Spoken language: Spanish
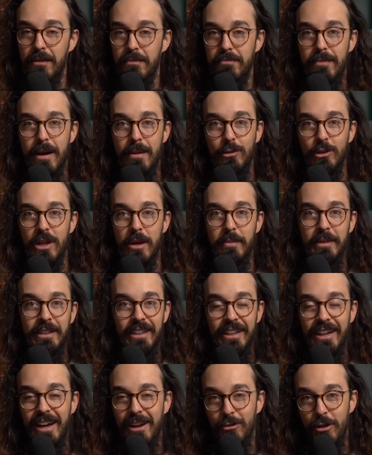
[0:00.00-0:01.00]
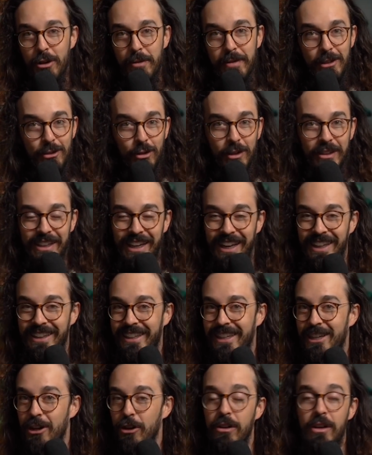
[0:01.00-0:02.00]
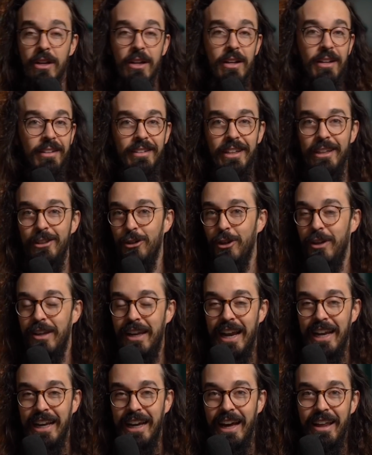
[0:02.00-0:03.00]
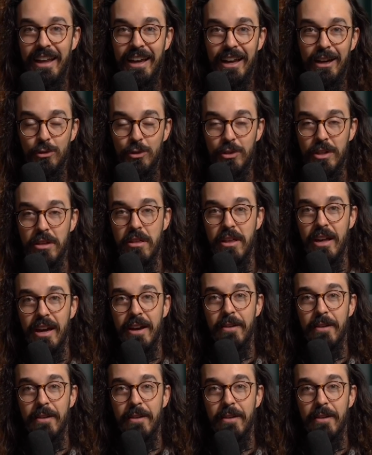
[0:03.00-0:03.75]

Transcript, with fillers: vamos a meter el universo de Tarantino dentro de la Liga de la Justicia.